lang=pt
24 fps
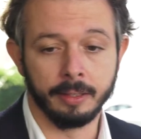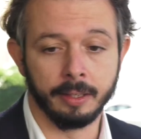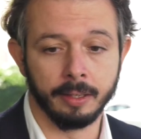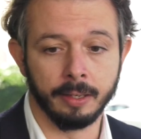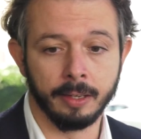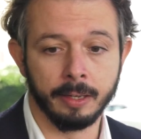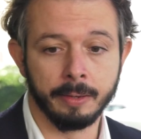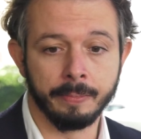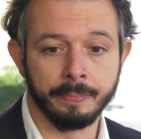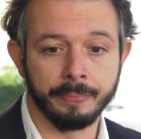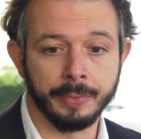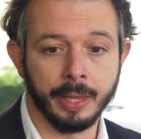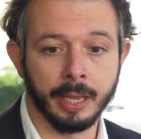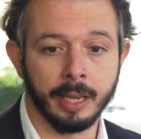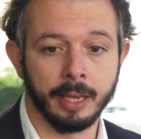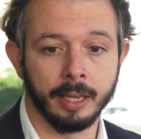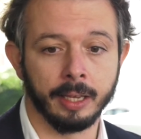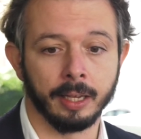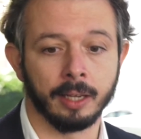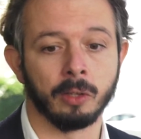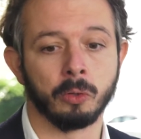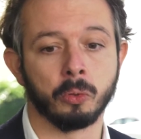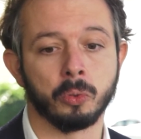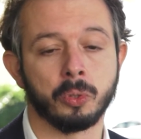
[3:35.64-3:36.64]
de
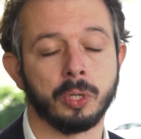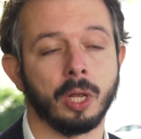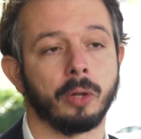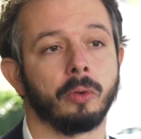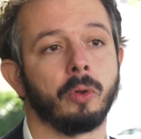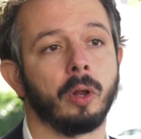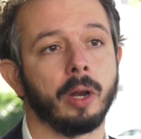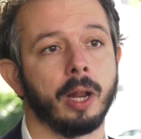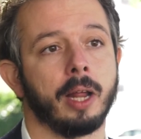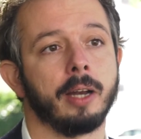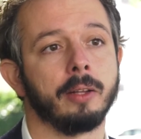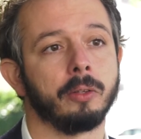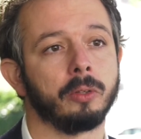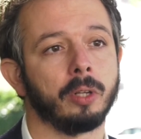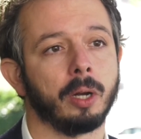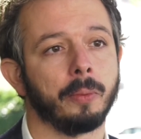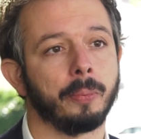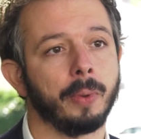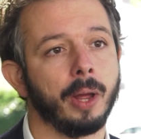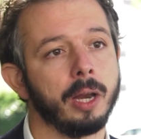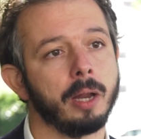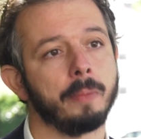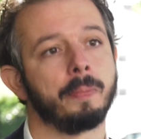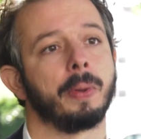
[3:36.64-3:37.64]
eh, redução do horário de
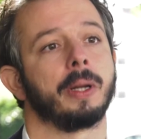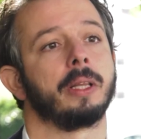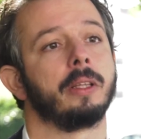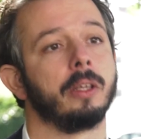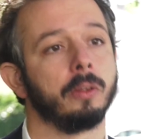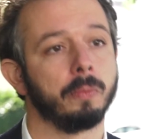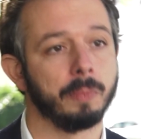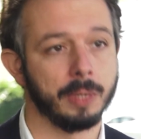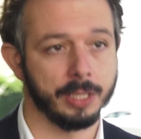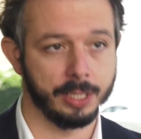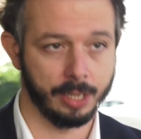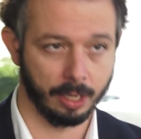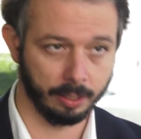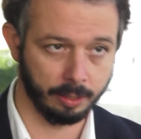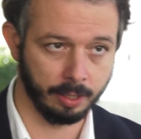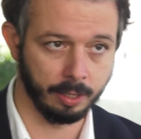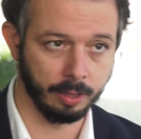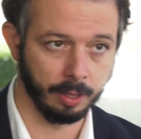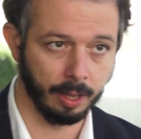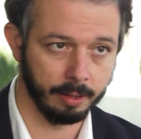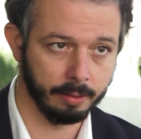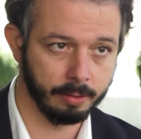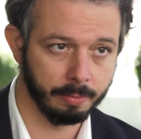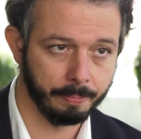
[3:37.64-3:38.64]
trabalho a partir de uma certa
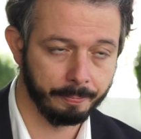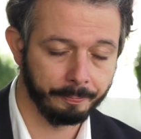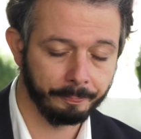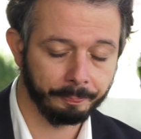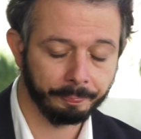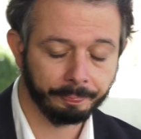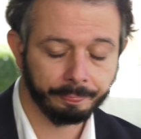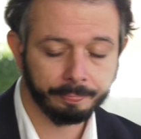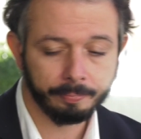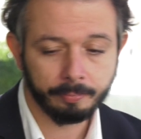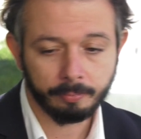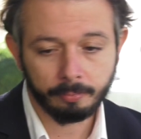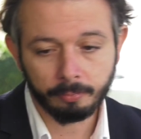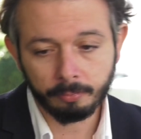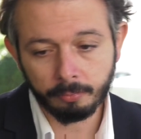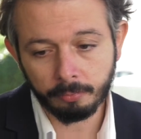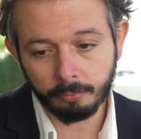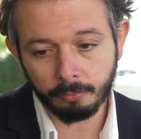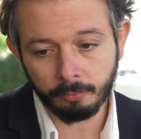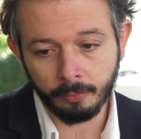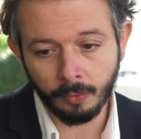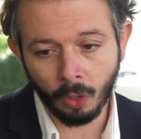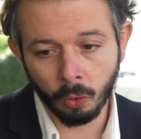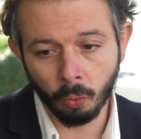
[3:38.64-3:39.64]
idade.
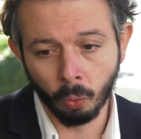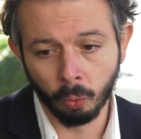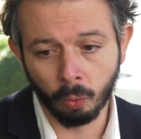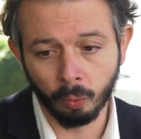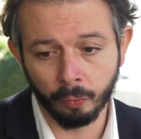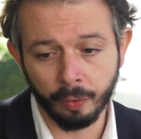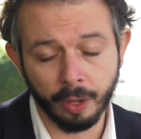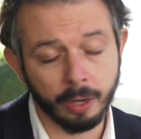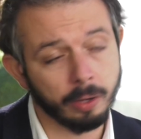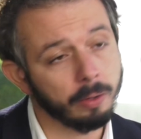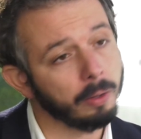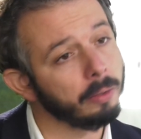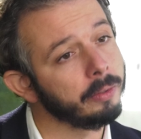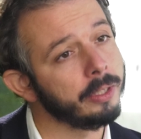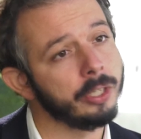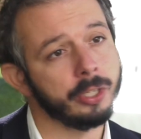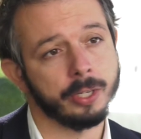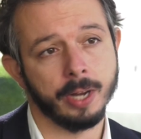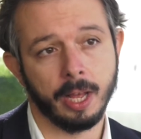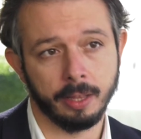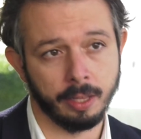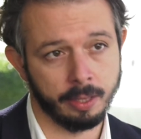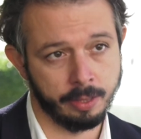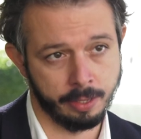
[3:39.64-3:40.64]
O Governo não
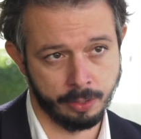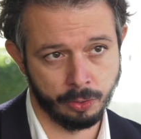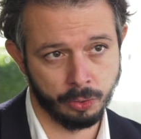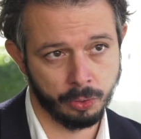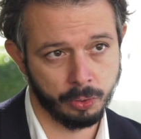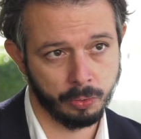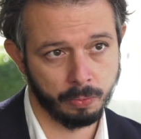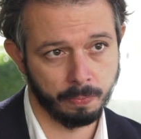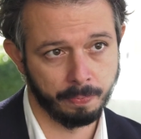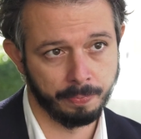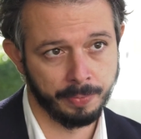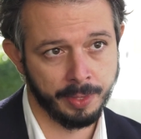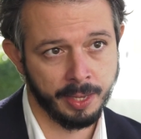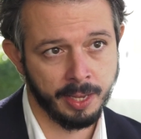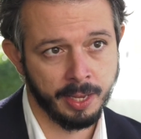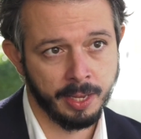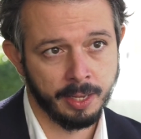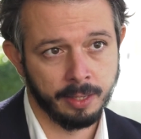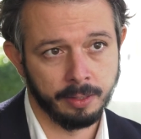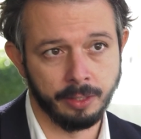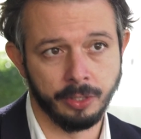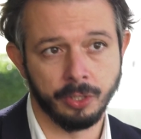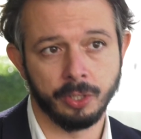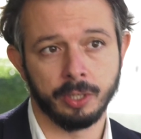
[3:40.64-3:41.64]
diz nada disso.
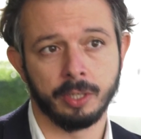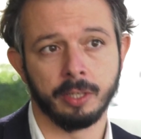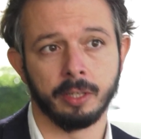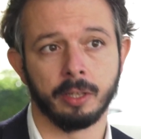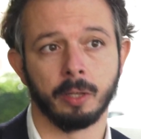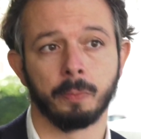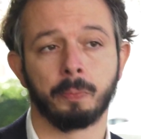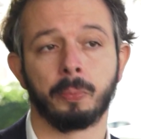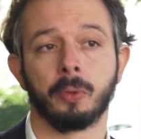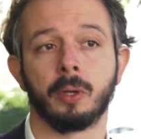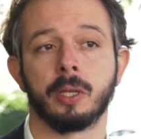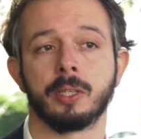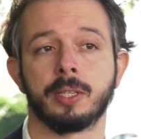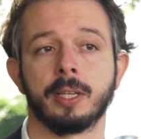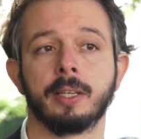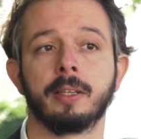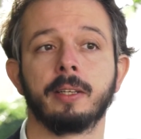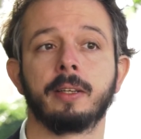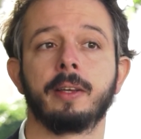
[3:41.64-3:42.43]
Diz que depois, em